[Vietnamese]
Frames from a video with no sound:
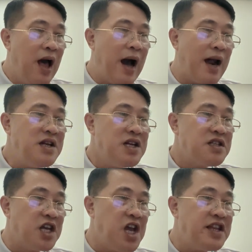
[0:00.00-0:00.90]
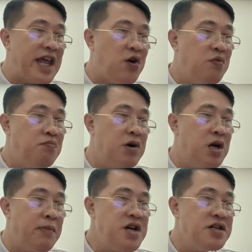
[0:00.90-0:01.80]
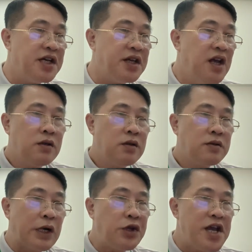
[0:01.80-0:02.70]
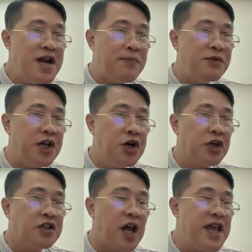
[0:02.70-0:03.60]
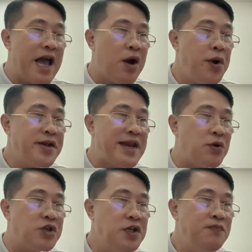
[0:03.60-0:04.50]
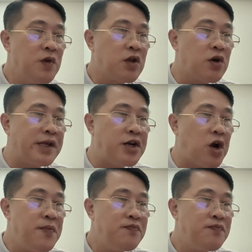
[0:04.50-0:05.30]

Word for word: Hắn chỉ dẫn theo mười mấy người, sao có thể làm gì được thế gia huyết đau chứ? Cô ta nói.